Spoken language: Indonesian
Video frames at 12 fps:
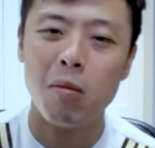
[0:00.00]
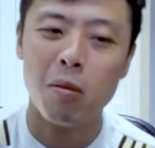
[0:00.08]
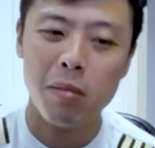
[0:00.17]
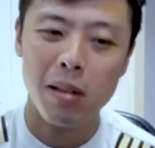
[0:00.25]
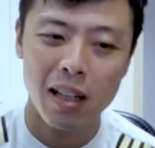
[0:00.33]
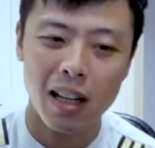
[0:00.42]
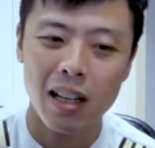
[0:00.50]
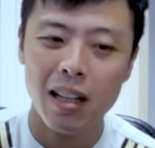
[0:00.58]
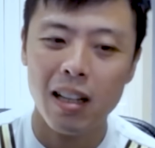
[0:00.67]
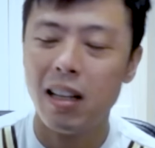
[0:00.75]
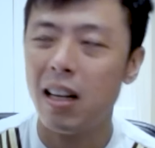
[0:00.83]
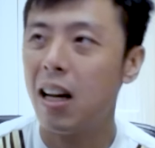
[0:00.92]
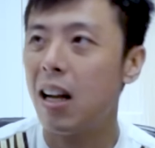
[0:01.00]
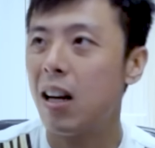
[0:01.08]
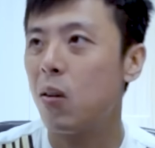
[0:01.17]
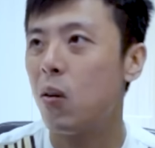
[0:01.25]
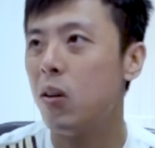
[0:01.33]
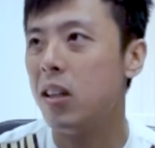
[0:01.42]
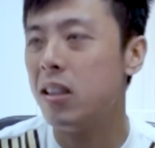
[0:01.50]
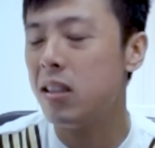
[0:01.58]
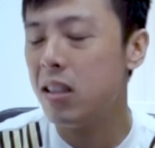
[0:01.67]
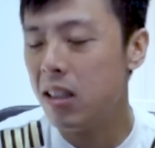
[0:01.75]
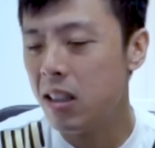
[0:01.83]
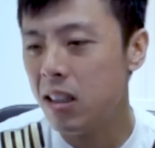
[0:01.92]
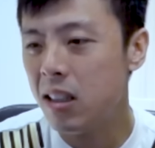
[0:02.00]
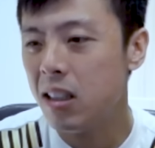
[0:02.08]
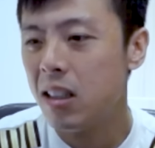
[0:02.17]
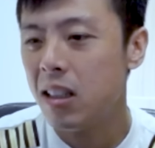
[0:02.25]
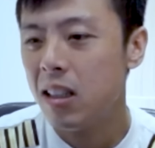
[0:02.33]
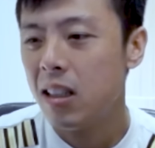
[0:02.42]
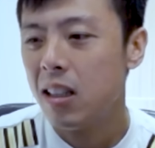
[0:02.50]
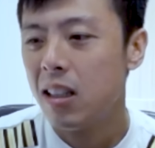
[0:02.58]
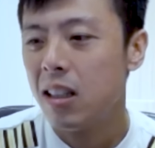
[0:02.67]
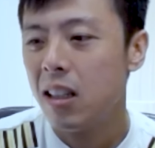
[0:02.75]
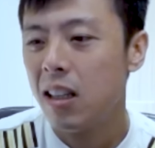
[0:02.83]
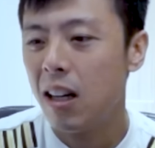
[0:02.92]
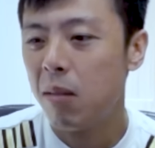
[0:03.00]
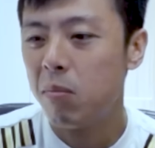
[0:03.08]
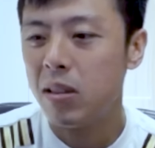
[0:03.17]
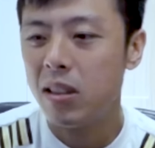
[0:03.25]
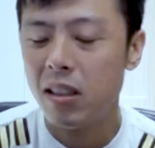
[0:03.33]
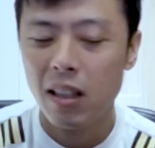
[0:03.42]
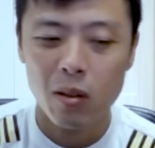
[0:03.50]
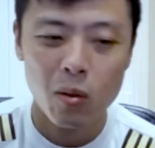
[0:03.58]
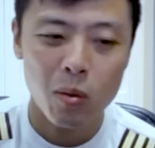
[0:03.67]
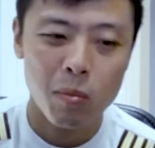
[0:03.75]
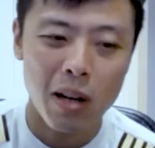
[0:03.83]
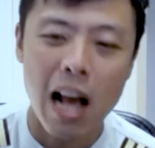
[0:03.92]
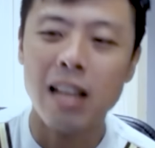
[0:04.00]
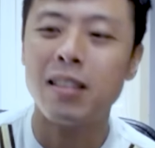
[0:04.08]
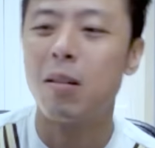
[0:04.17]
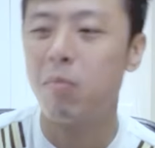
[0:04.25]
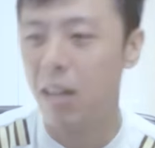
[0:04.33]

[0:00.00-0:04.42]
mobilnya dengan kondisi ya mesinnya itu berasap